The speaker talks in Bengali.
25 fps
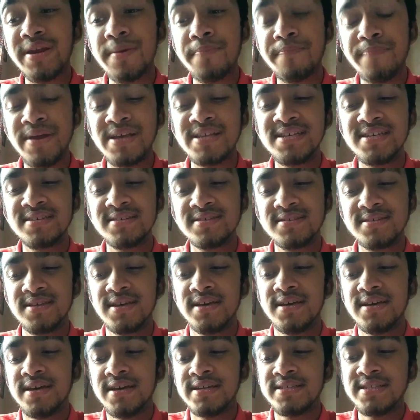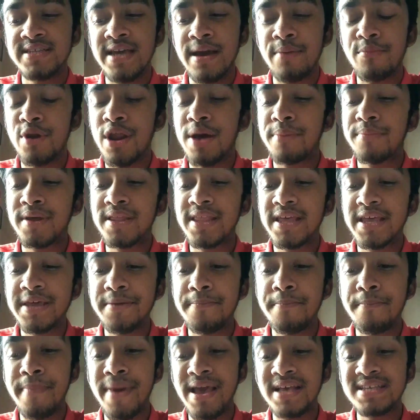একটা প্রেজেন্স যেমন আমরা
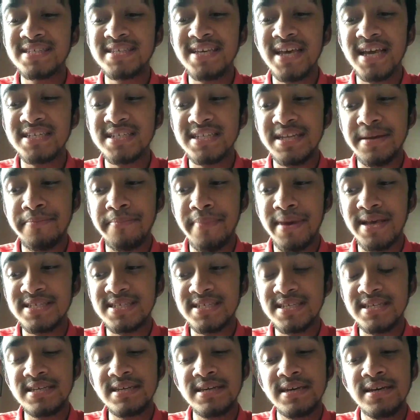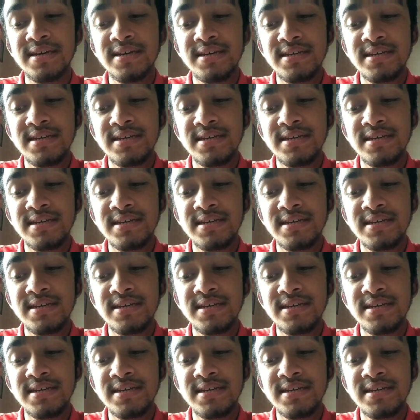দেখি মেসি আসলে মেসি